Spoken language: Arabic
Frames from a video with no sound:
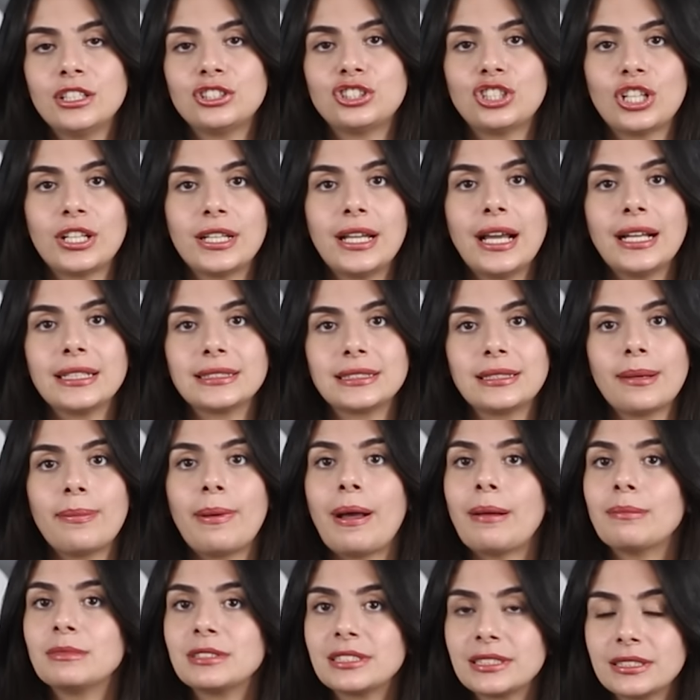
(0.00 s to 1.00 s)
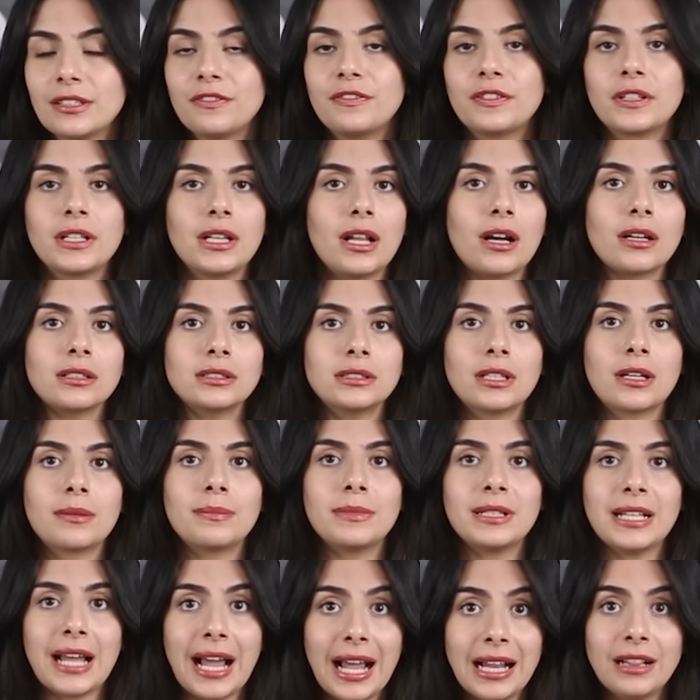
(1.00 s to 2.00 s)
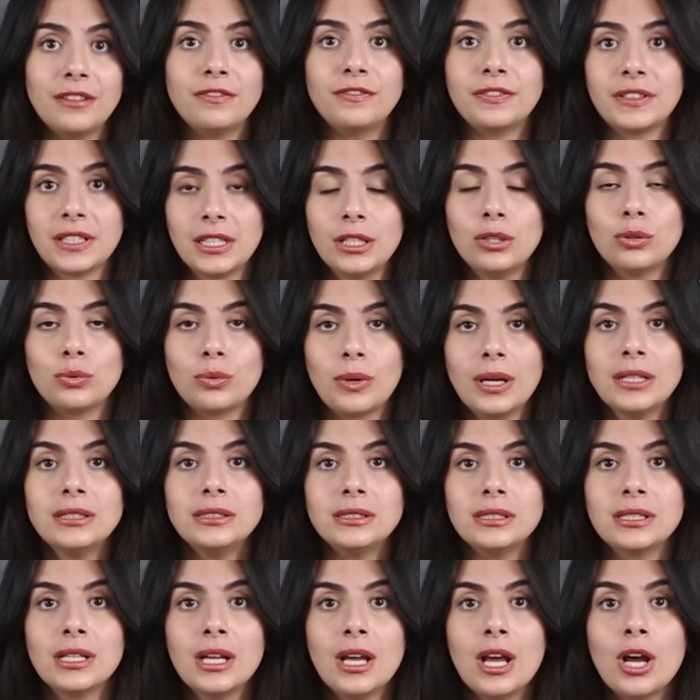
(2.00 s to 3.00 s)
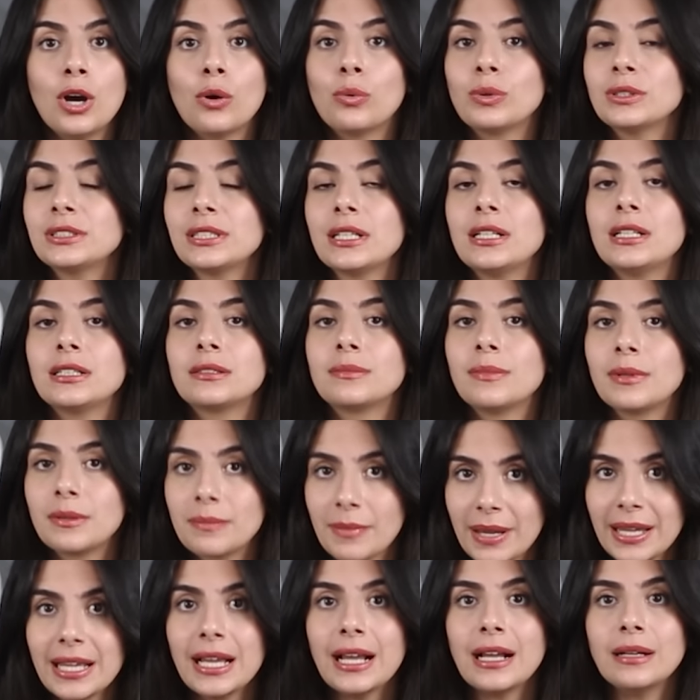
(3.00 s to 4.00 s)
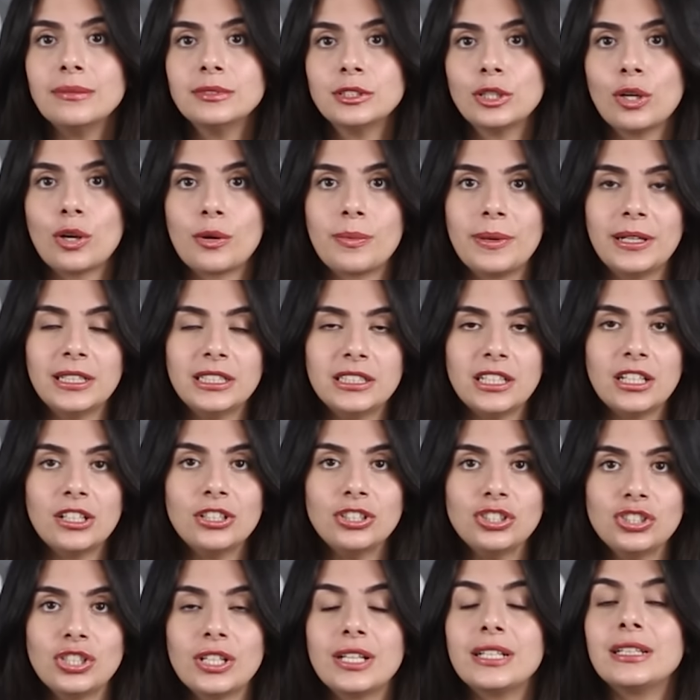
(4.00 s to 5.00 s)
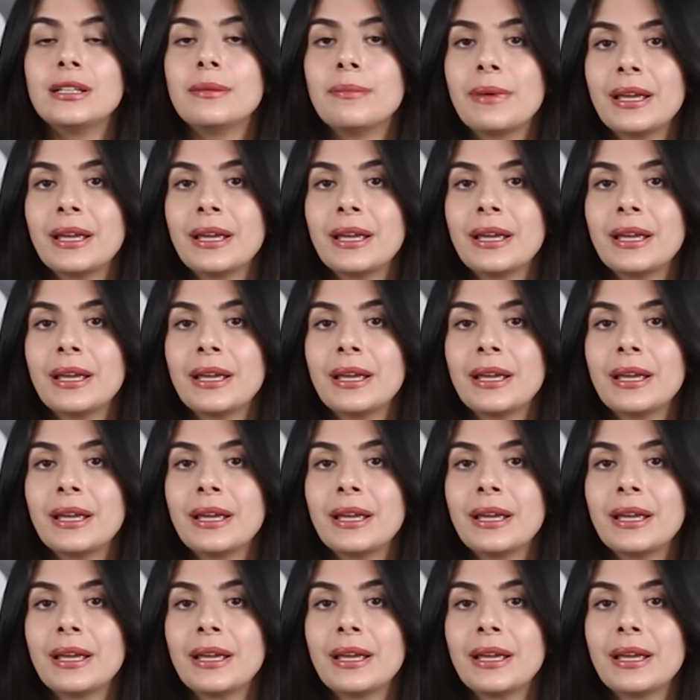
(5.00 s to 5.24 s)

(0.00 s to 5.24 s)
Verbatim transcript: الشريحه السابعه من صفر الاكثر من 1000 كيلو وات وصلت من 145 قرش ل